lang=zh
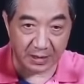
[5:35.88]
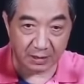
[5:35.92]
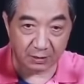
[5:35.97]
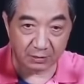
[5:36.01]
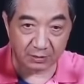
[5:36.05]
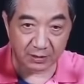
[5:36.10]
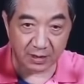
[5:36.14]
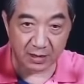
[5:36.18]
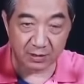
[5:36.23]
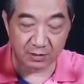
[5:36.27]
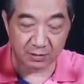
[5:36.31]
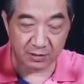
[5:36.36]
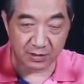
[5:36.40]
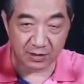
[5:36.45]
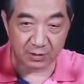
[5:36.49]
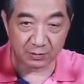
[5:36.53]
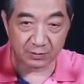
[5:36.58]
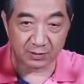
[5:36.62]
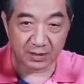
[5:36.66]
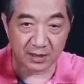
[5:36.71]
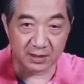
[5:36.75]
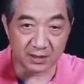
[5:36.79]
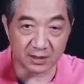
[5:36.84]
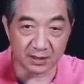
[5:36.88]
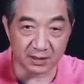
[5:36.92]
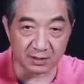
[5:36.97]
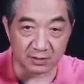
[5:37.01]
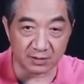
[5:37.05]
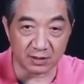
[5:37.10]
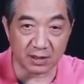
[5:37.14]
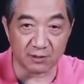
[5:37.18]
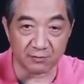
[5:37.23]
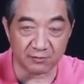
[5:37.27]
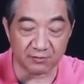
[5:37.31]
然后它就进入大气
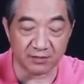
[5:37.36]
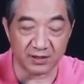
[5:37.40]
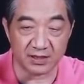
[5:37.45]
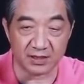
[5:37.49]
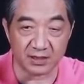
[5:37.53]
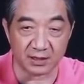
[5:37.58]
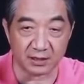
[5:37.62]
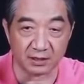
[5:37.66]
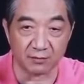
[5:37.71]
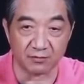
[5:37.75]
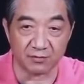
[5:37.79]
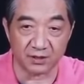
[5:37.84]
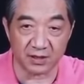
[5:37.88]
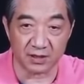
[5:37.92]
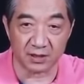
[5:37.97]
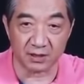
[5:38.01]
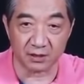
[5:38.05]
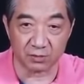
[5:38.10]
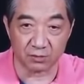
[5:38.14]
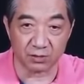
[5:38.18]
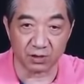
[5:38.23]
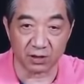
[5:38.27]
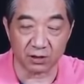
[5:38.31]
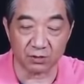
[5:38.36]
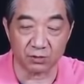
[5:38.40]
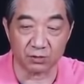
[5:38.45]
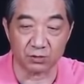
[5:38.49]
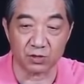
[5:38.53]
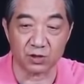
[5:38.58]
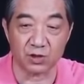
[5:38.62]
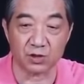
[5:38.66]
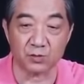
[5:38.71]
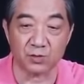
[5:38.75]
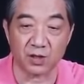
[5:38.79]
层就开始飞行了。飞行的时候它
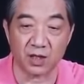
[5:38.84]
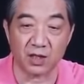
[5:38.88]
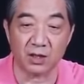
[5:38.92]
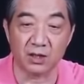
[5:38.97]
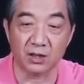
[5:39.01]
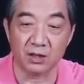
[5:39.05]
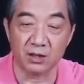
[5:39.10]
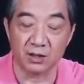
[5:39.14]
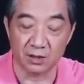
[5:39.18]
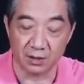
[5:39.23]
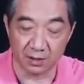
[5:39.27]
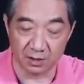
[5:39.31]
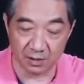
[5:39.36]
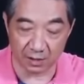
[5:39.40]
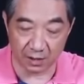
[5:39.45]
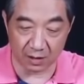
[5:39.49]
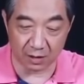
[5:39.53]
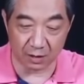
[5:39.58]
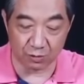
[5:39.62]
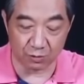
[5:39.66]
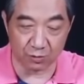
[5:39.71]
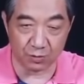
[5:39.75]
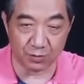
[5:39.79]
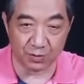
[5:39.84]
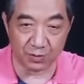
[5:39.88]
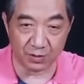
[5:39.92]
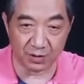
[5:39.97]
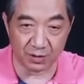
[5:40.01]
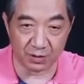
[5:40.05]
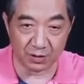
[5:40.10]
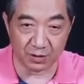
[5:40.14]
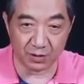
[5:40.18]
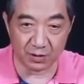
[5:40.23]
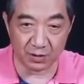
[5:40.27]
有翅膀，啊，水
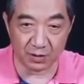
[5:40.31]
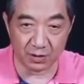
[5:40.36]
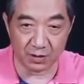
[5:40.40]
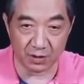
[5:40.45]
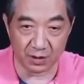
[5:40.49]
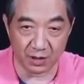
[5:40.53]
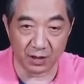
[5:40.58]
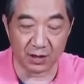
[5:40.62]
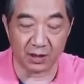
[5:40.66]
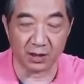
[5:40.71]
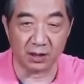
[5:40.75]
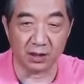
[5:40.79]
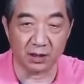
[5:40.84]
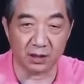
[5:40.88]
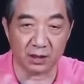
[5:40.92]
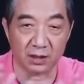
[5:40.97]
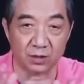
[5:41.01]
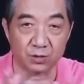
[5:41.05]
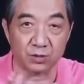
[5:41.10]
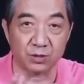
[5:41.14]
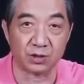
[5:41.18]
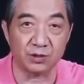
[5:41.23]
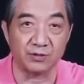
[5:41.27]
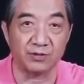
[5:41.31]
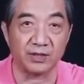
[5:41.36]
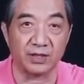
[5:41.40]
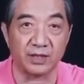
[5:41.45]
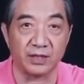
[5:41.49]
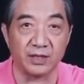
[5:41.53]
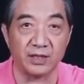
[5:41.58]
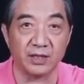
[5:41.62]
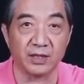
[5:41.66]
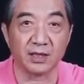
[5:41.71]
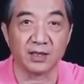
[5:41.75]
平翼和垂直
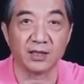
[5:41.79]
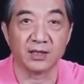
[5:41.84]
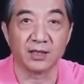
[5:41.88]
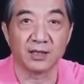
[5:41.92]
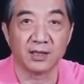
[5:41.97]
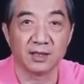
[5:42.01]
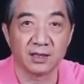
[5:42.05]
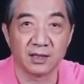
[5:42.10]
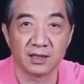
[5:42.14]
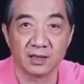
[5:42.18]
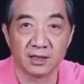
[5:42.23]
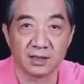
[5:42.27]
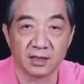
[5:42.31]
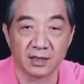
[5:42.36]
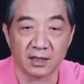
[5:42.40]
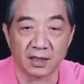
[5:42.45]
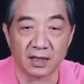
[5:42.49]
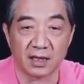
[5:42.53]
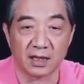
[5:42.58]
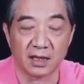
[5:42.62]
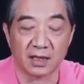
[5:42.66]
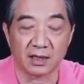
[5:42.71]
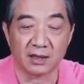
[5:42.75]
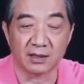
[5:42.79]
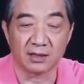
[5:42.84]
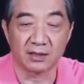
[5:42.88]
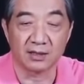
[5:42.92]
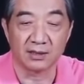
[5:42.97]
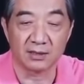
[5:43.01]
尾翼，啊。